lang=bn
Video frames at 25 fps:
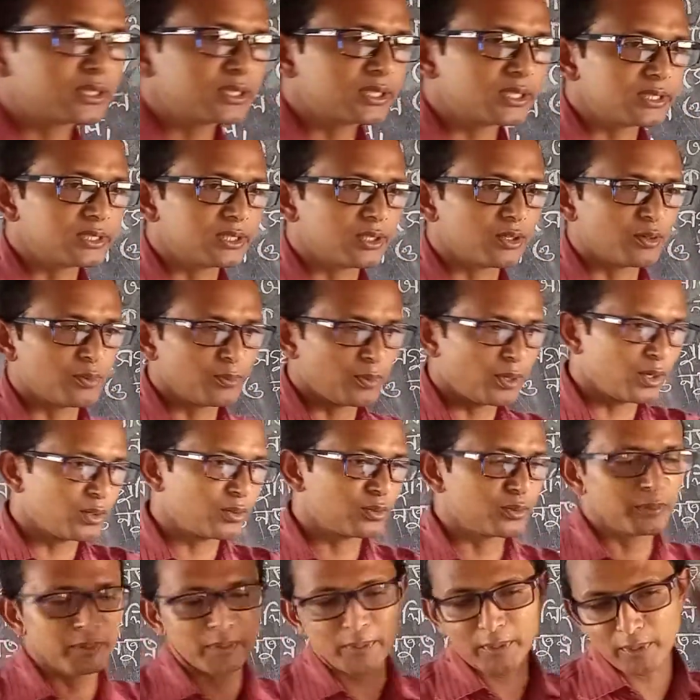শিখেছিল বলো
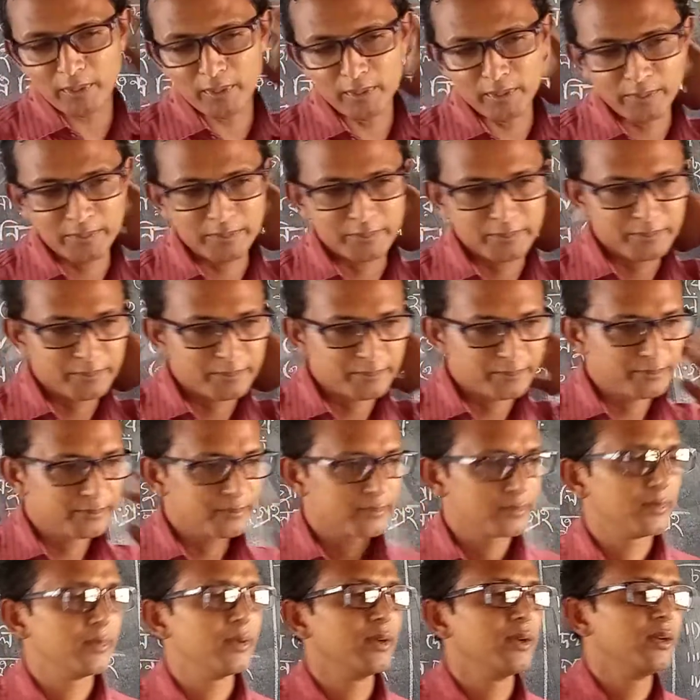তুমি বলো
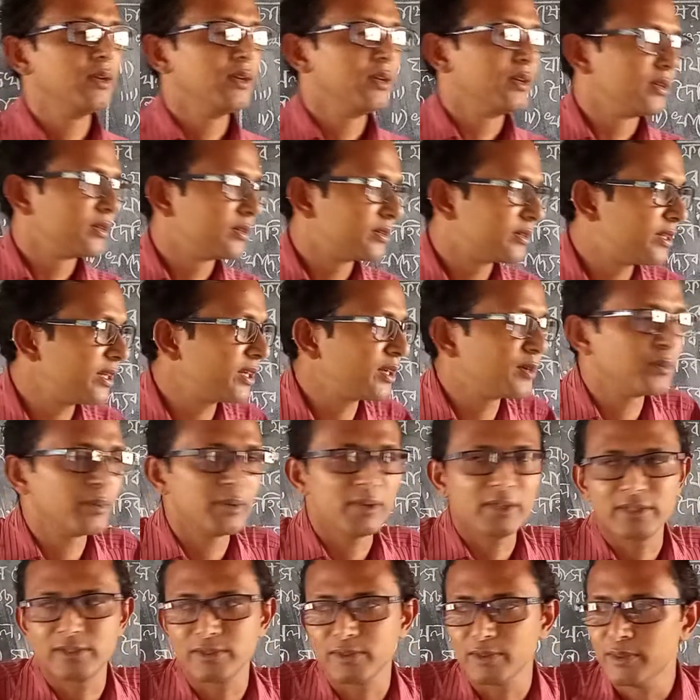ঠিক
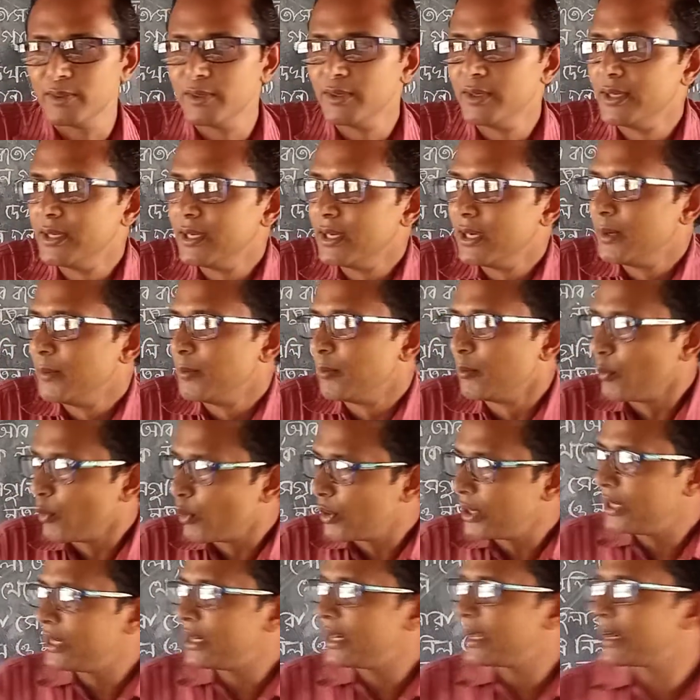বলেছ
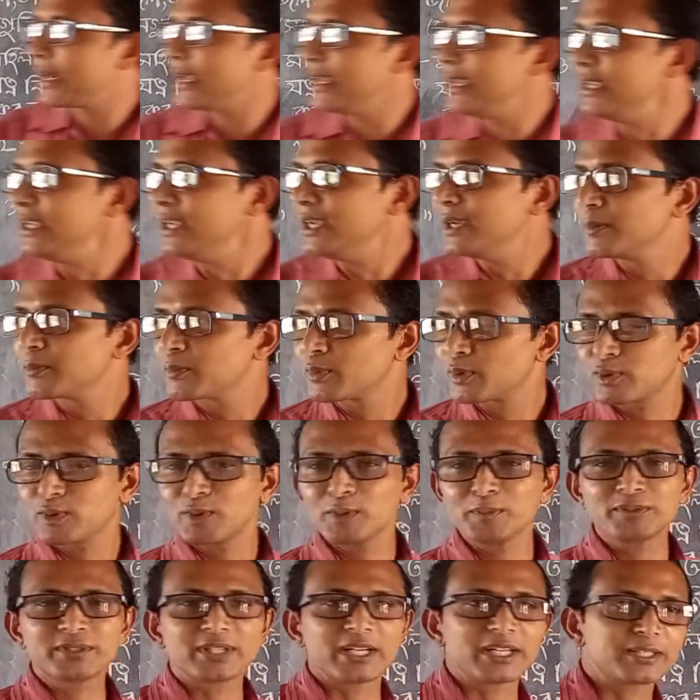মহিলারাই
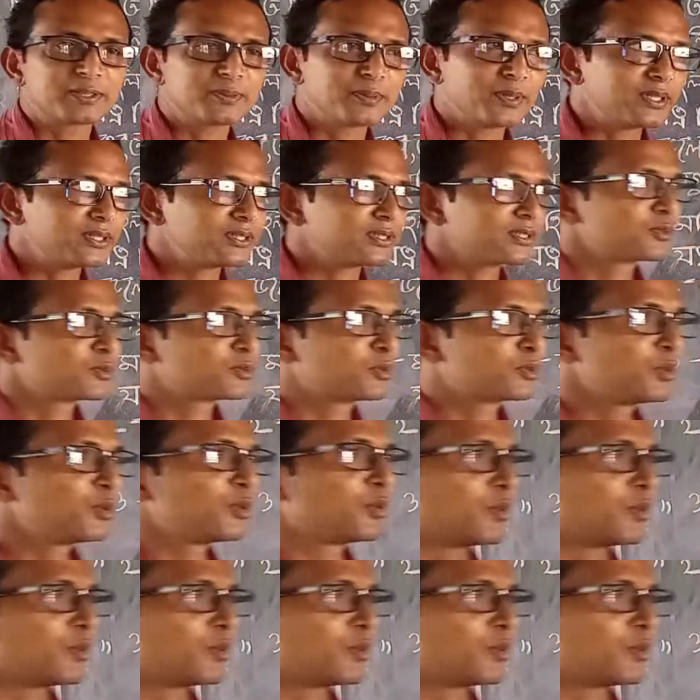প্রথম চাষবাস শুরু